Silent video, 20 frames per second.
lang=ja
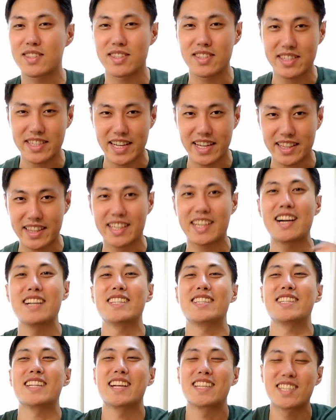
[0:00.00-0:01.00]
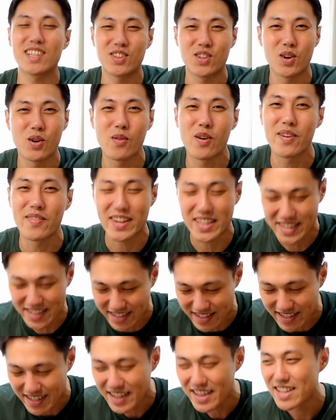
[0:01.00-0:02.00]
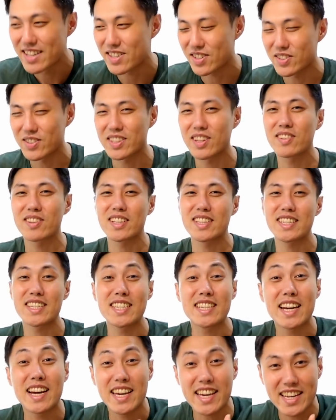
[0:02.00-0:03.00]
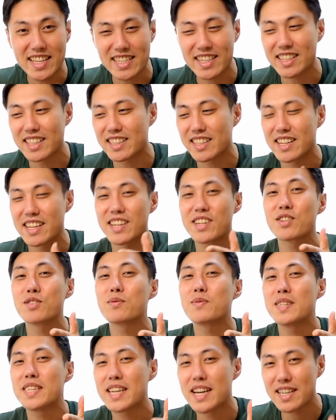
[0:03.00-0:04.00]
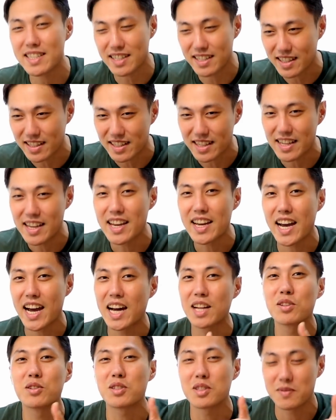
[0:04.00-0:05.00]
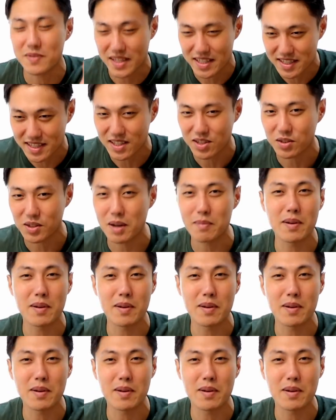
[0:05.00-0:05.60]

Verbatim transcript: 積んだって感じになっちゃうと思いますそうなので CIA さんだったり FBI さんだったりアノニマスさんとか、